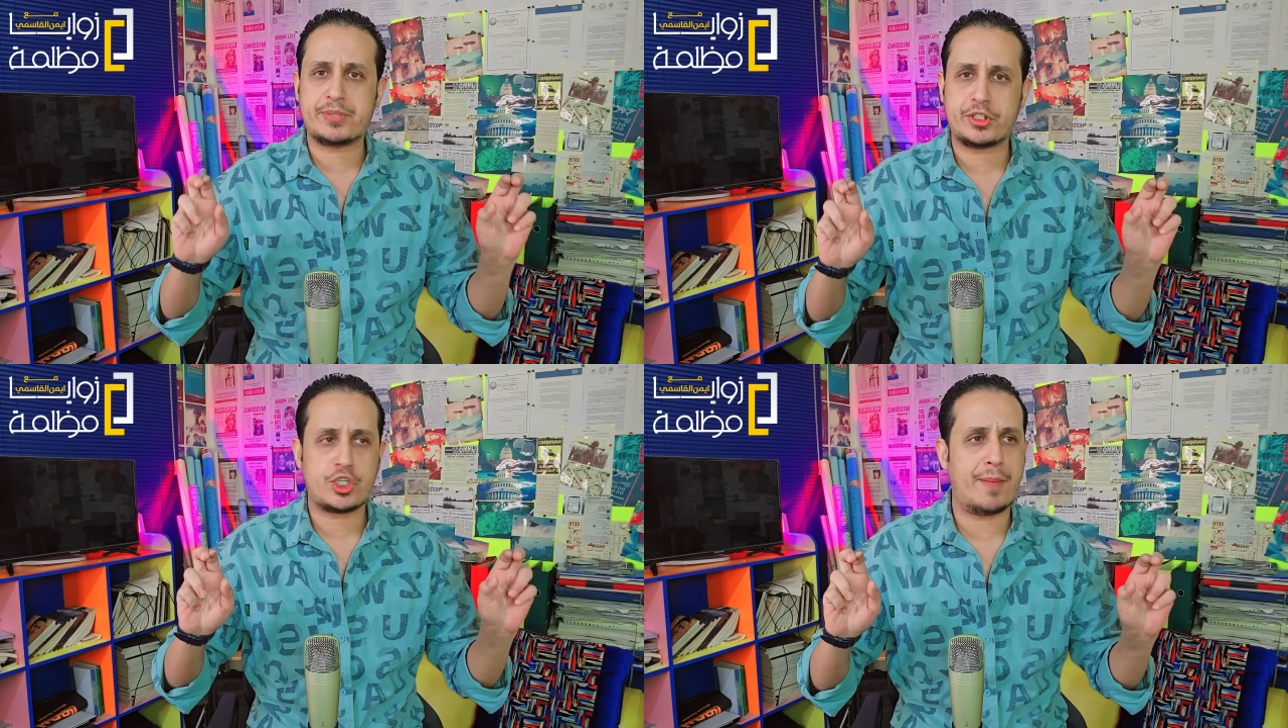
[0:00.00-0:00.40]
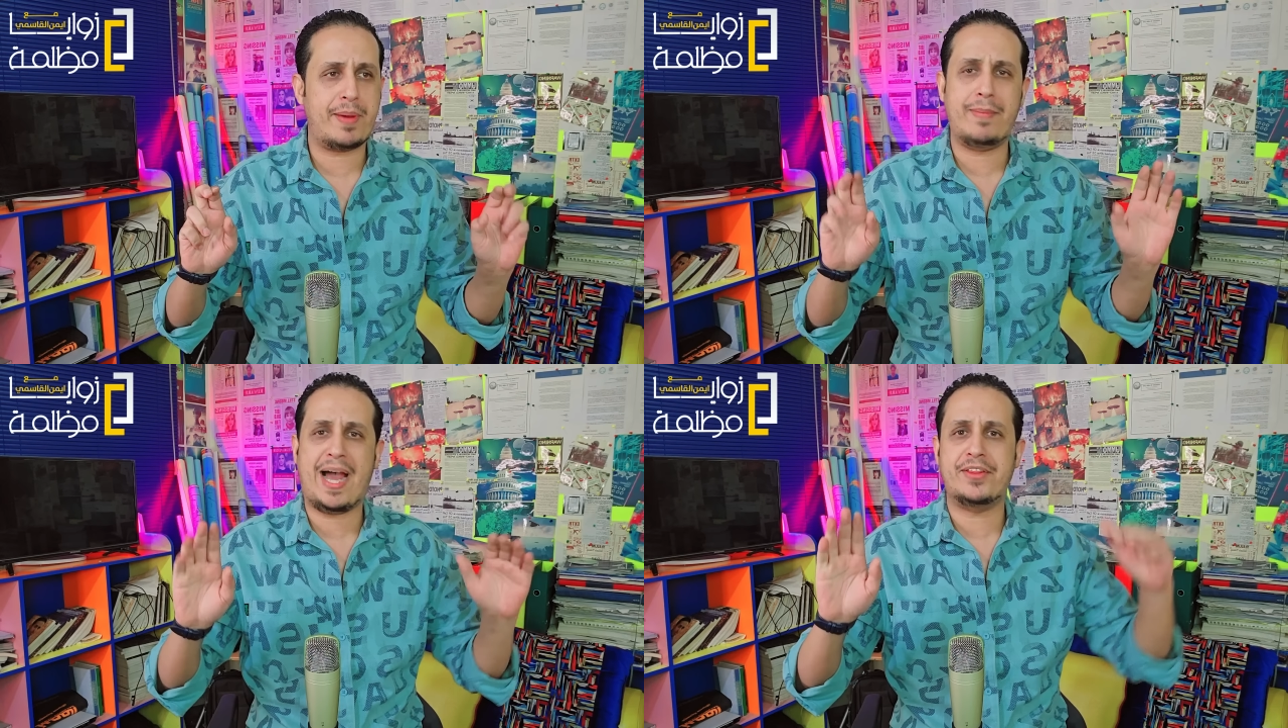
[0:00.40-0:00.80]

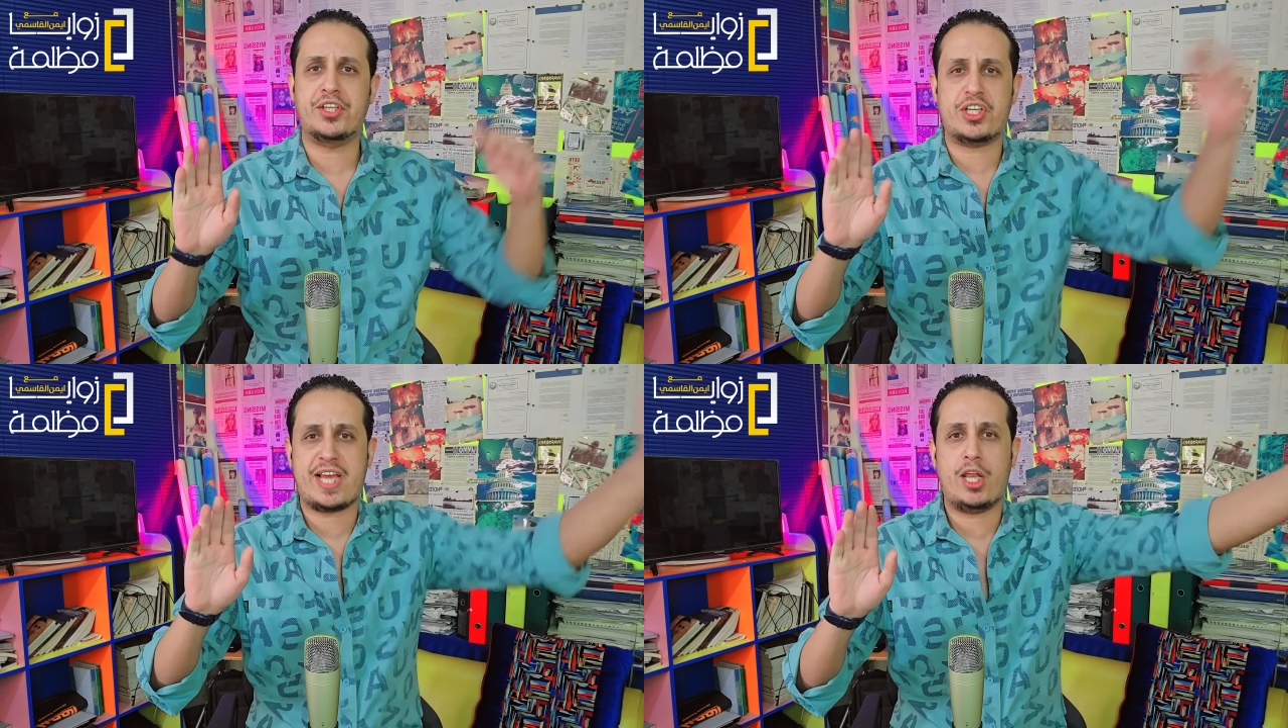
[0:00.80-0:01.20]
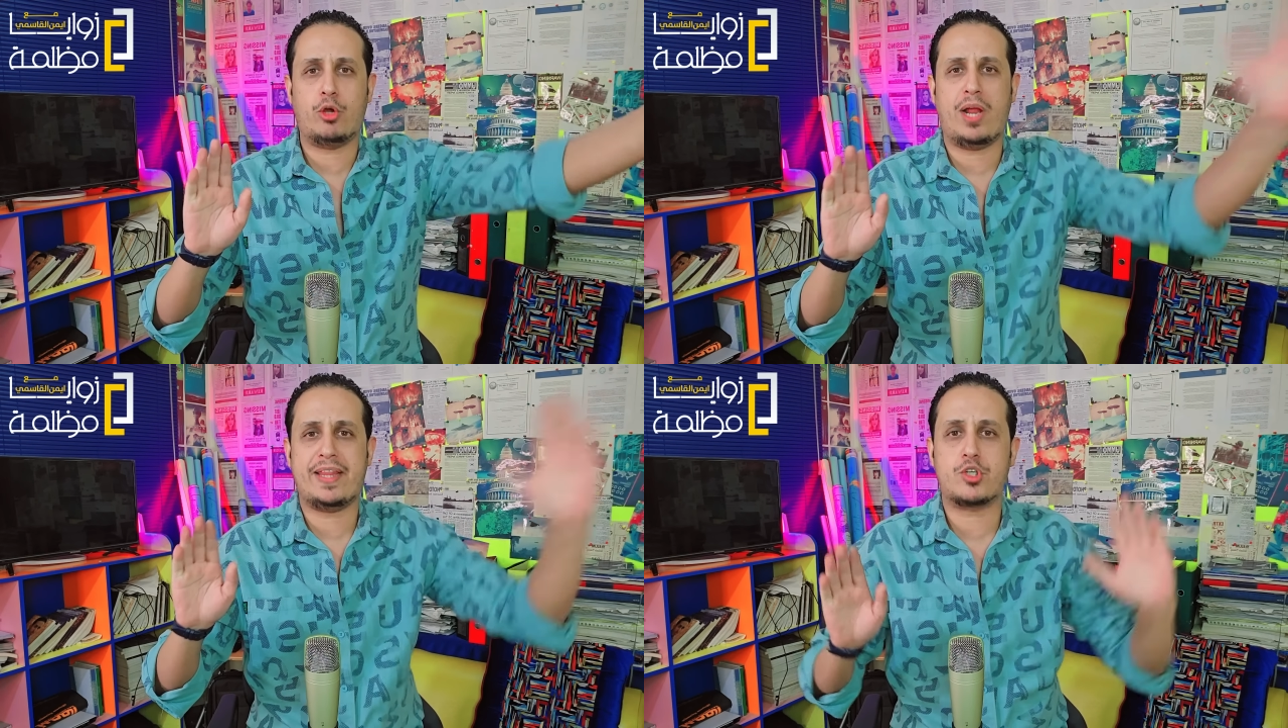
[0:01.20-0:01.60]
تتشابه ما حدش يزعل
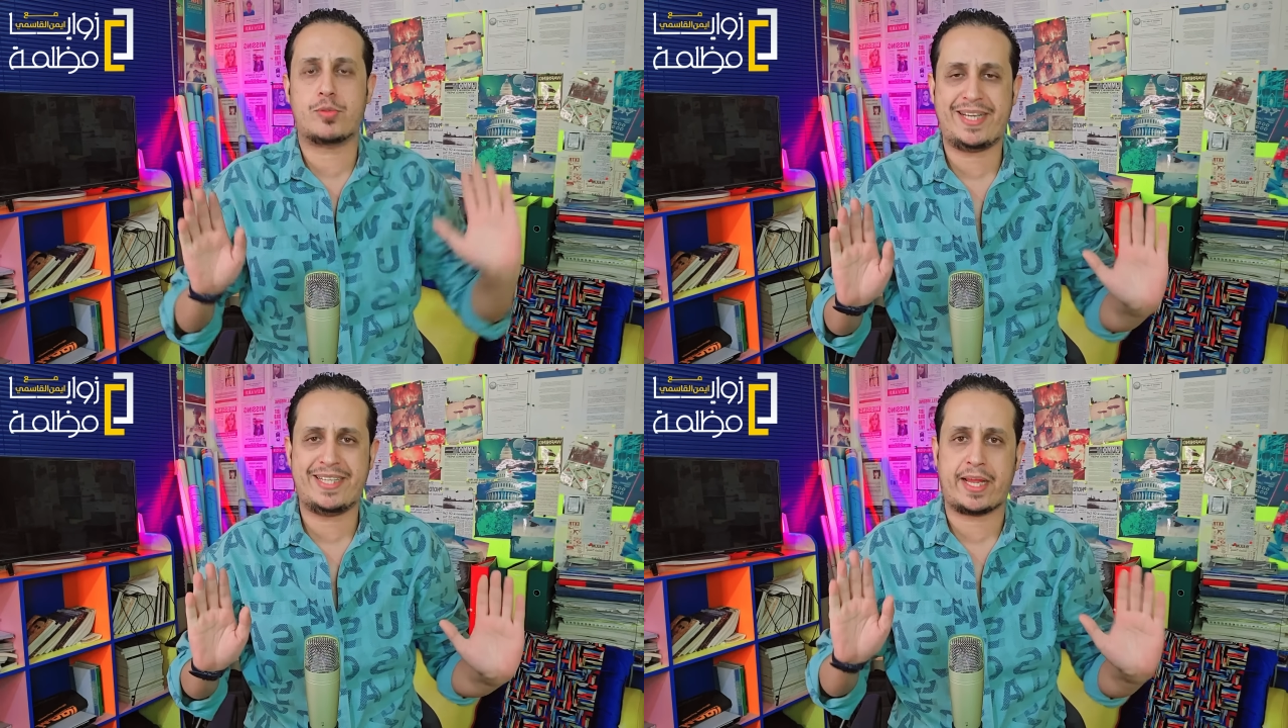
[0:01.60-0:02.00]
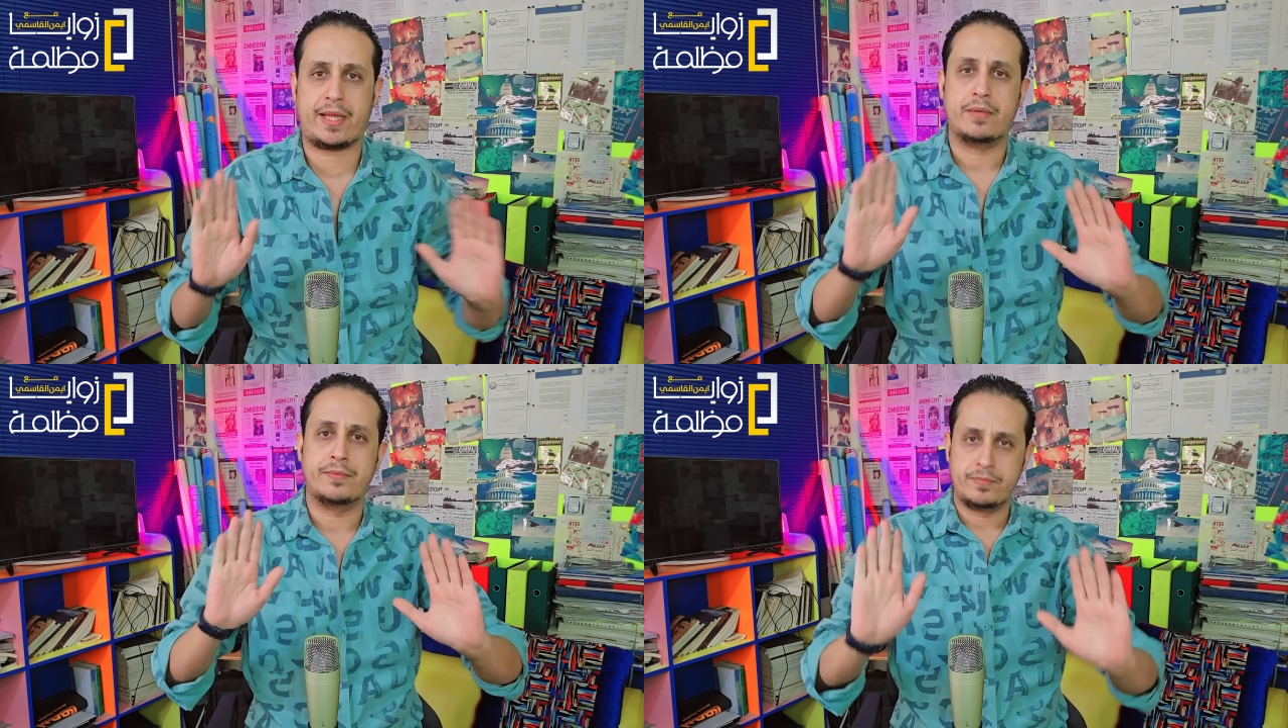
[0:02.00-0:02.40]
يقول هذا مش من عندنا